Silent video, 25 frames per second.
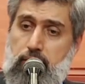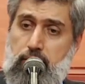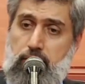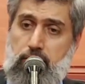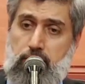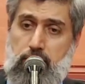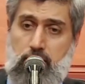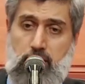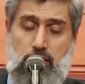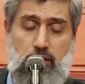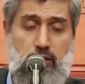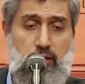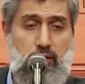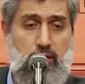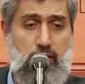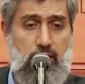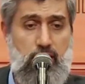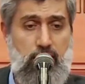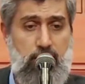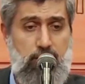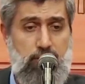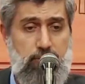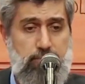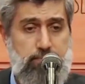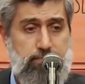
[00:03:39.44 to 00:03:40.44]
Dedi
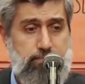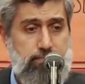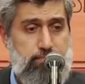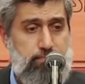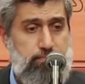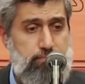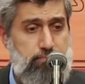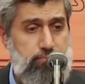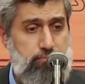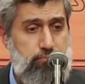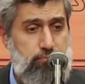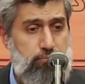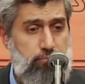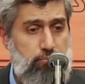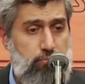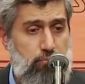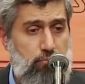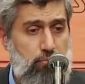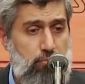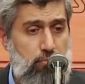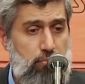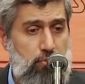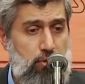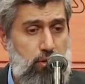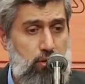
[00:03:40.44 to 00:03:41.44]
ki
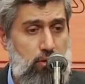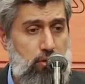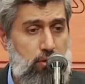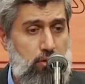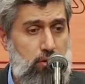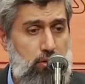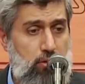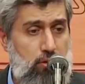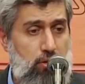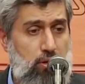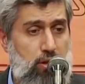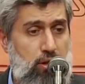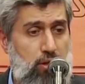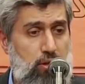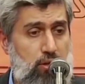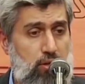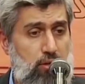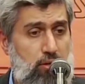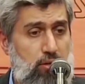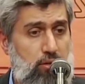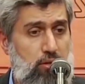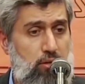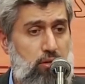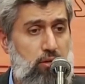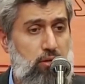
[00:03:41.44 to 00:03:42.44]
kral
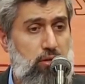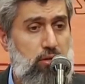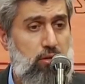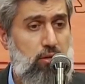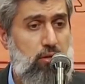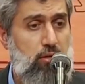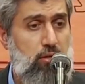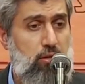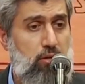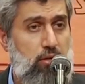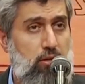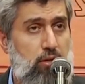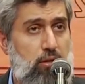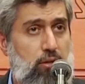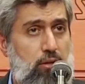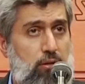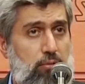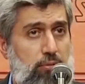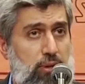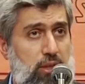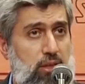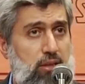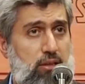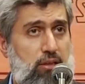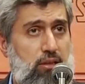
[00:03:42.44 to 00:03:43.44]

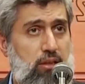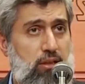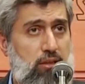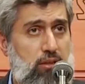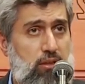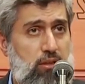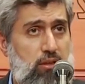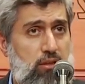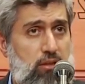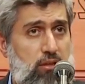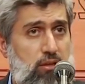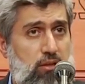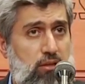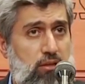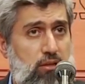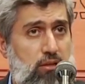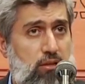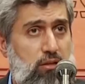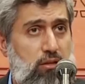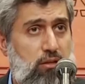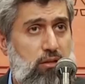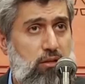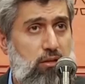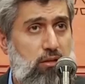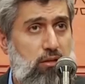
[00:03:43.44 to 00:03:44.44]
peki dedi
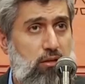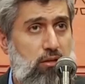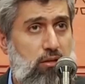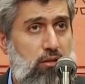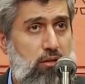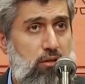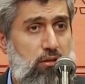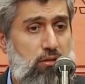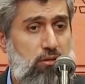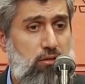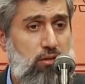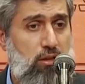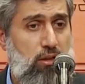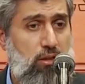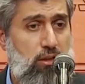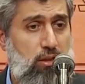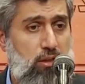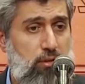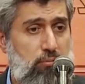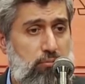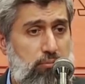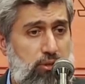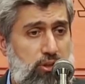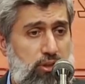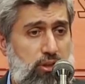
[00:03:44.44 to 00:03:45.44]

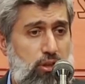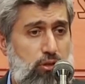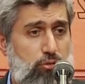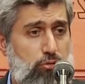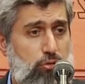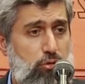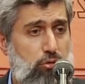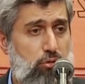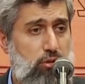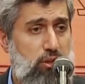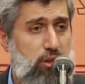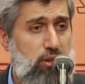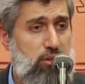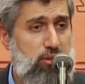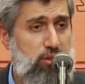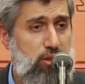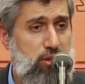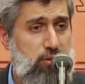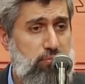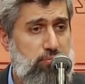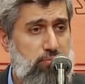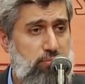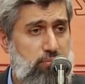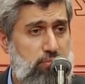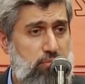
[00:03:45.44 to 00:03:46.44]
sana bir şey
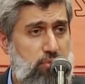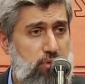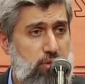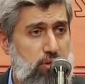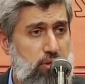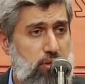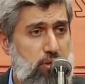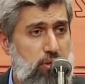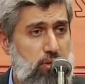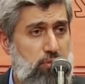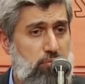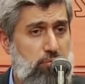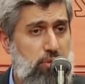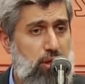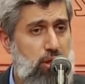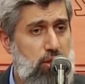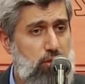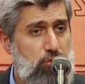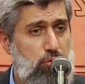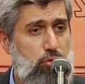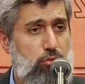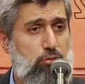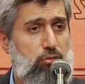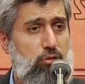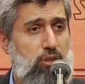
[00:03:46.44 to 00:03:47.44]
söyleyeceğim.
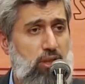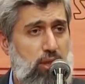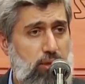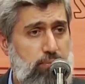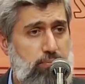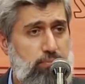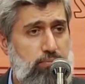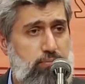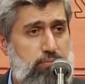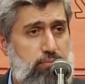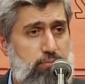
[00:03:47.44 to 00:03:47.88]
Bari onu yap.